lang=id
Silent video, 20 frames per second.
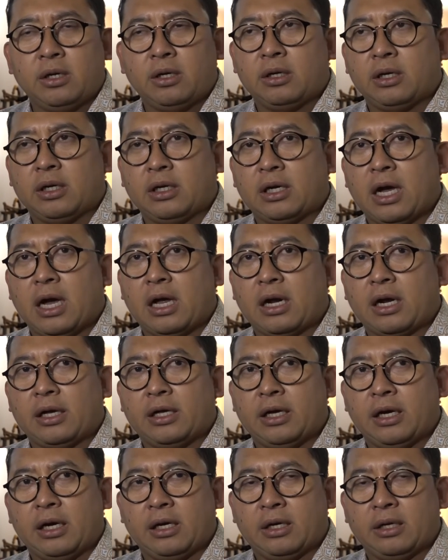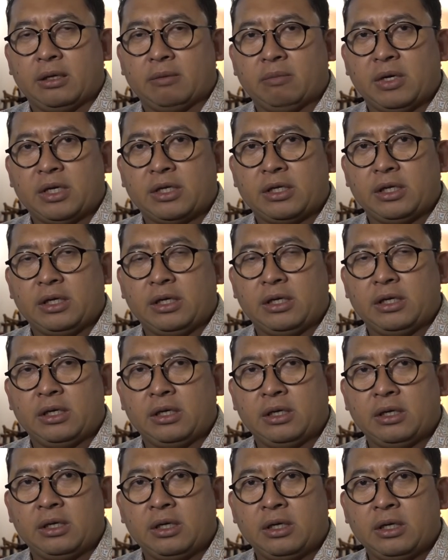negara yang masih
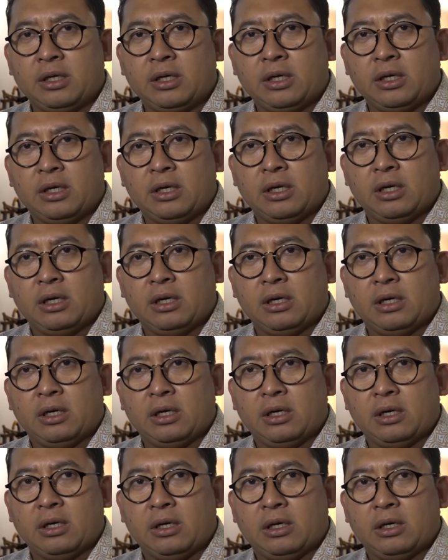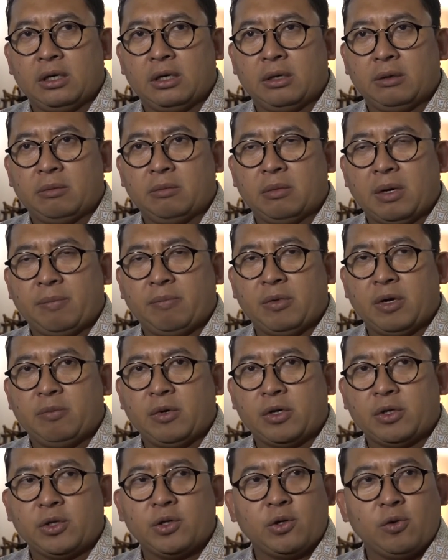uh, apa
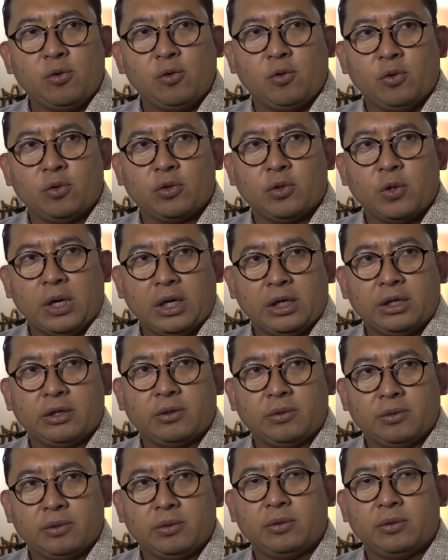bersikukuh soal itu